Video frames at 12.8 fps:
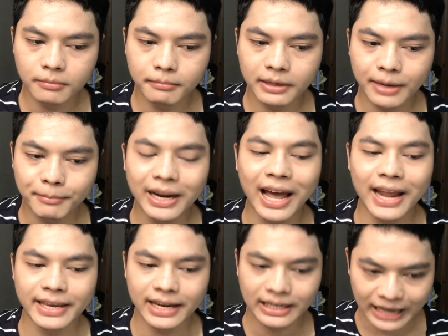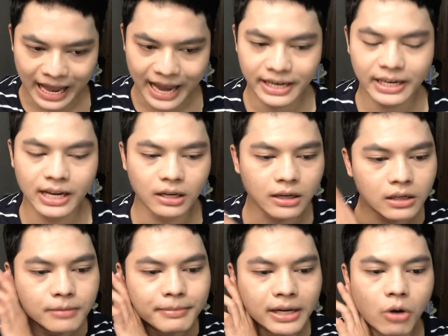มันมันอ่านยังไงอ่ะก็
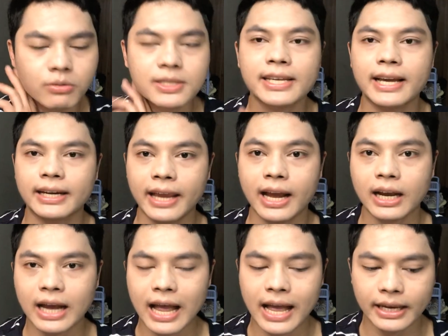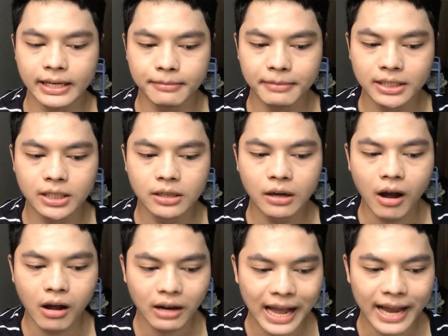คือมันออกเสียงยังไง มันคือ
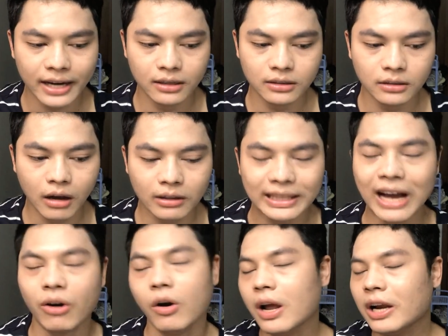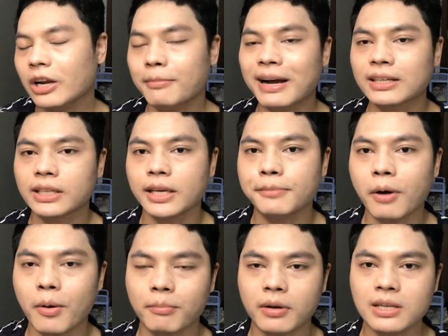ก้อไก่หรือต้อเตาแล้วบางที
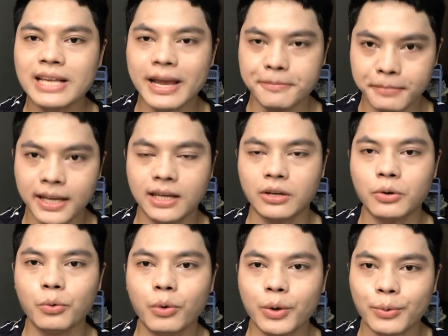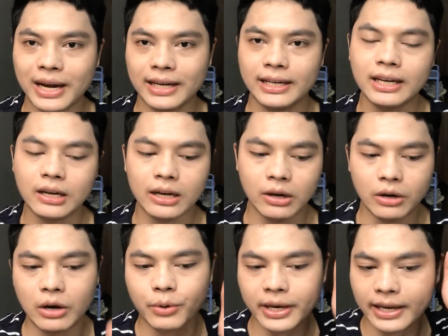ผมก็ใส่ผิดด้วย เวลาที่เรา
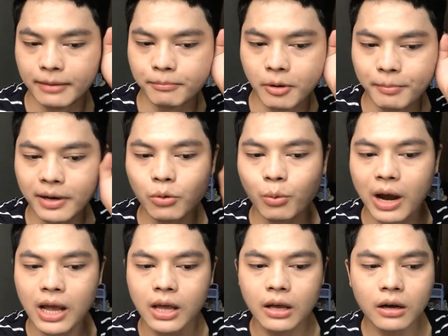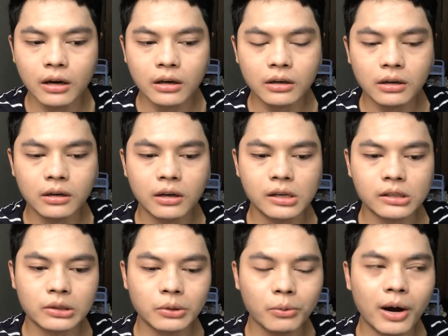เราเขียนผมไม่รู้ว่าเออ
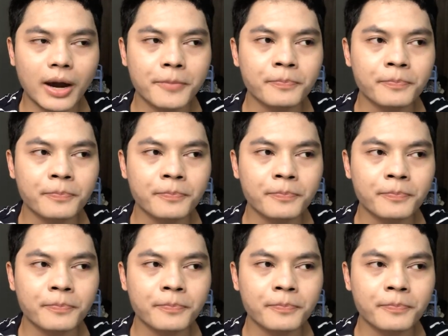ตัว